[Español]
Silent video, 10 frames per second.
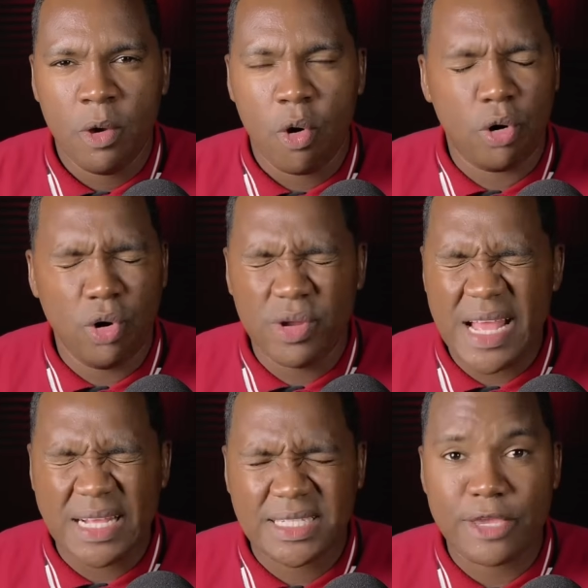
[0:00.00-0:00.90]
Oh
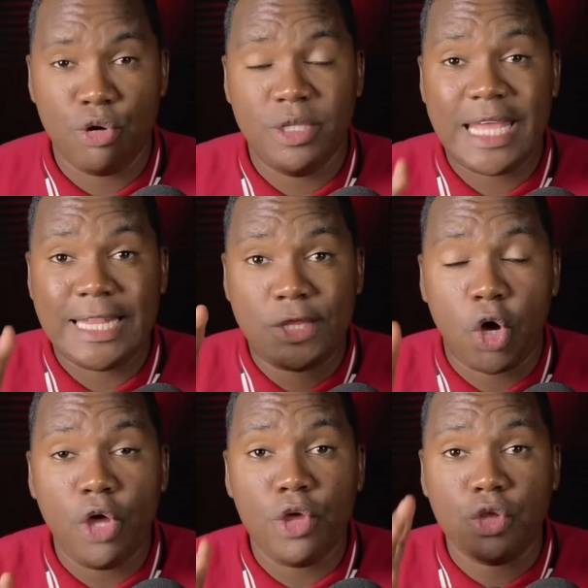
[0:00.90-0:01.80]
gloria al Señor, de
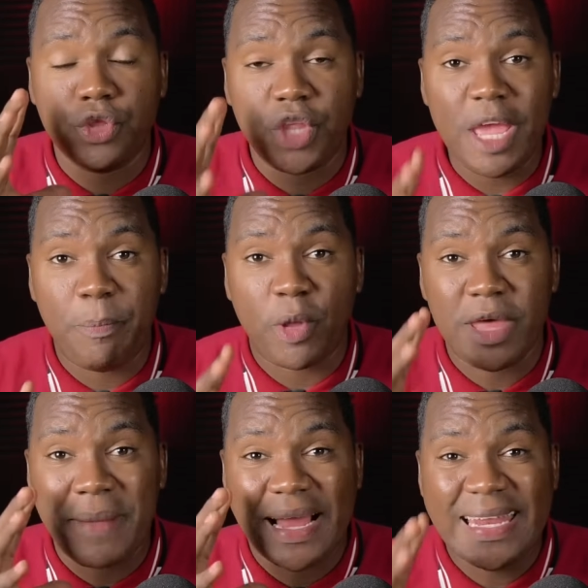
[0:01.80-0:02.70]
todo tipo
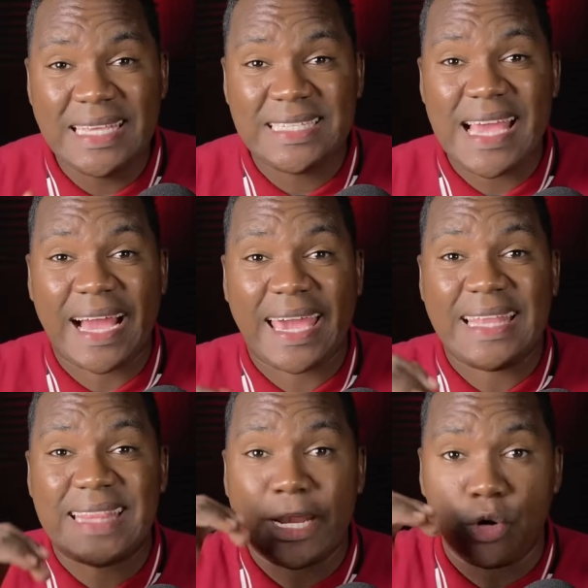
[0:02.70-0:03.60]
de malicia que
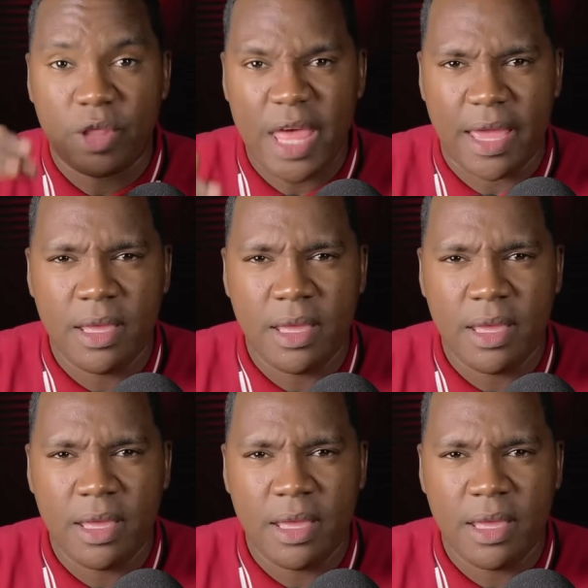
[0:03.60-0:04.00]
te rodee.